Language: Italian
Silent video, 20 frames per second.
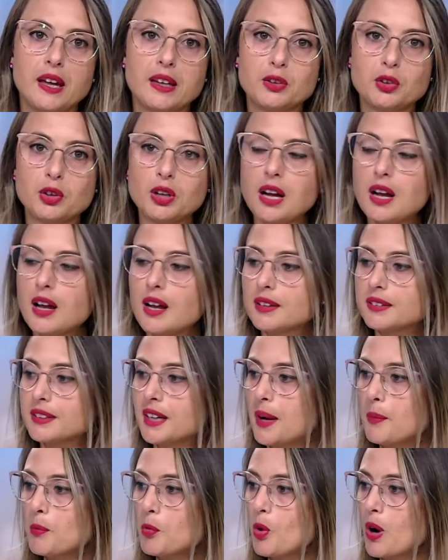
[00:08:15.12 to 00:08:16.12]
Ed ora
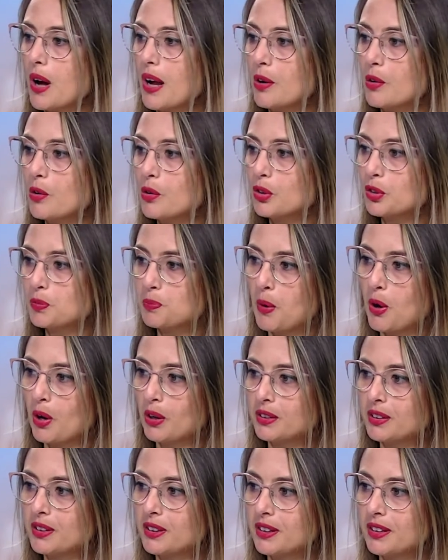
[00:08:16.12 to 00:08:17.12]
andiamo allo
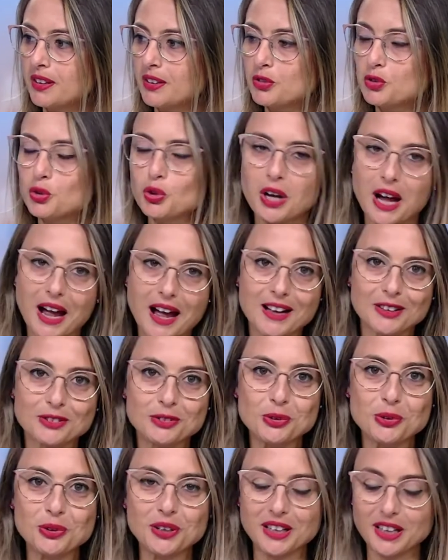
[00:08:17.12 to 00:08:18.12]
sport
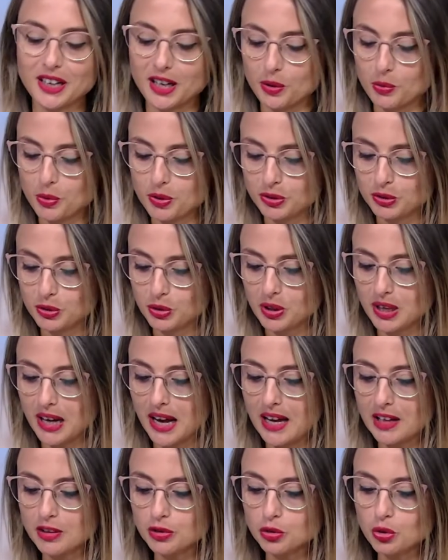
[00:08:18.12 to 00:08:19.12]
giocato, in questo
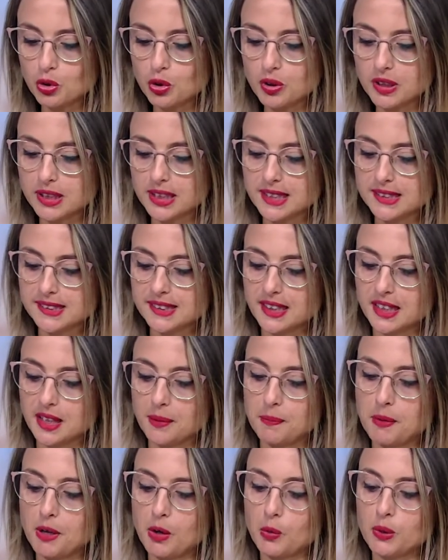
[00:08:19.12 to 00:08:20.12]
caso in Serie
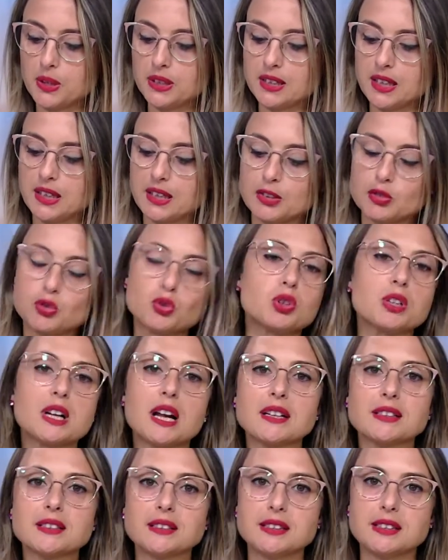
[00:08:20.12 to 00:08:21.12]
B, quinta
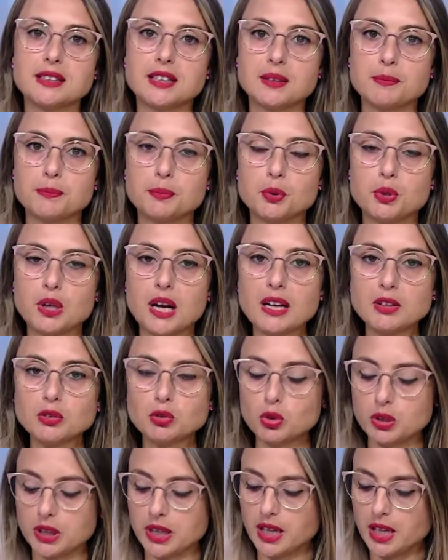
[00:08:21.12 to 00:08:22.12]
giornata di
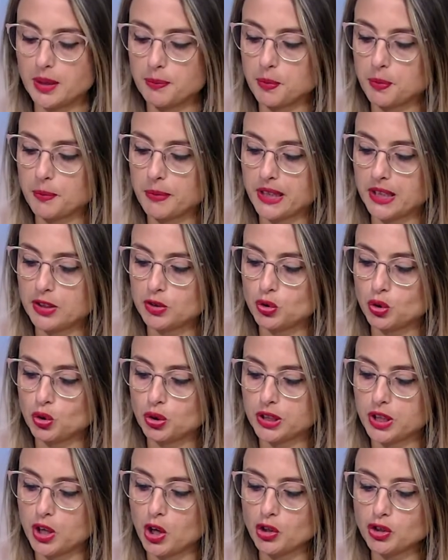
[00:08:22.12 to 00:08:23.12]
campionato nel pomeriggio
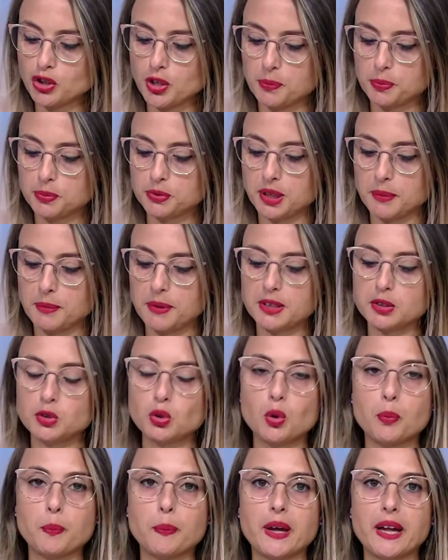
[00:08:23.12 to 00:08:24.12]
di oggi,
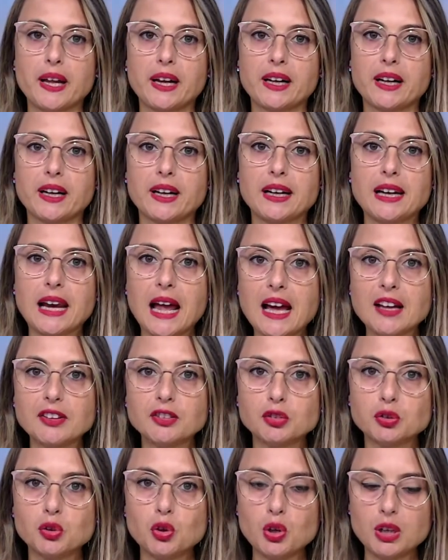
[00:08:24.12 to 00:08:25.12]
appuntamento per
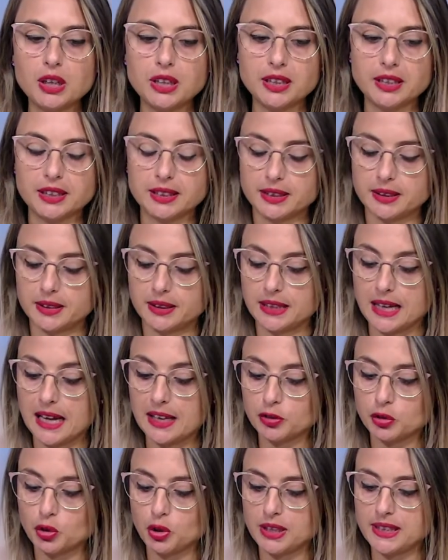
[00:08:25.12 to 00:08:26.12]
l'Ascoli,
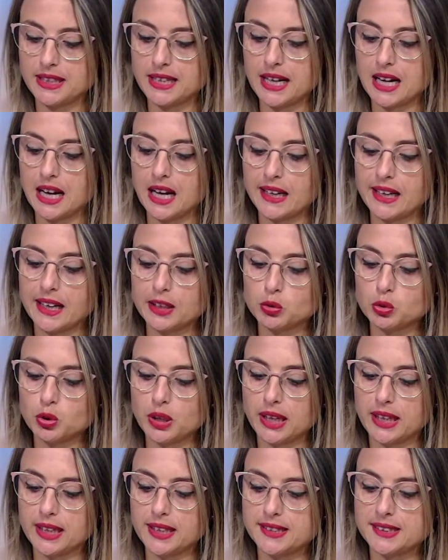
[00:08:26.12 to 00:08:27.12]
l'Ascoli
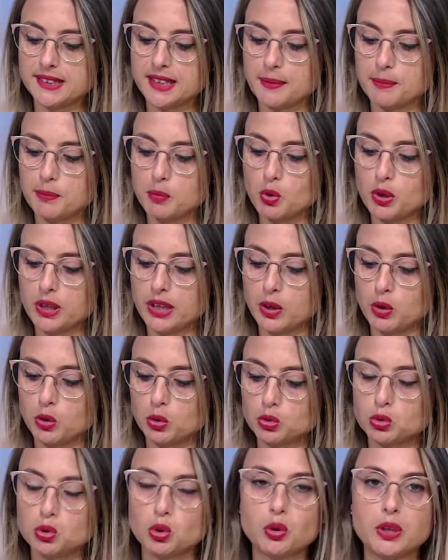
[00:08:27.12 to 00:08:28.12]
dell'allenatore Cristian Bucchi
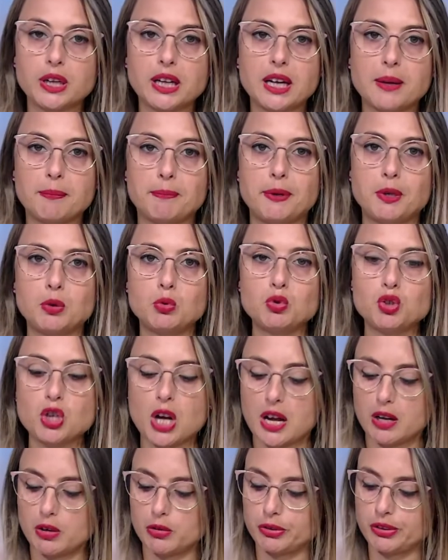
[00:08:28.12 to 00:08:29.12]
contro il Perugia
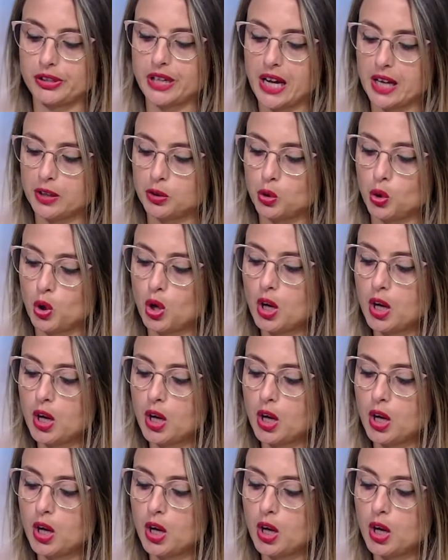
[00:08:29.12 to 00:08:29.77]
allo stadio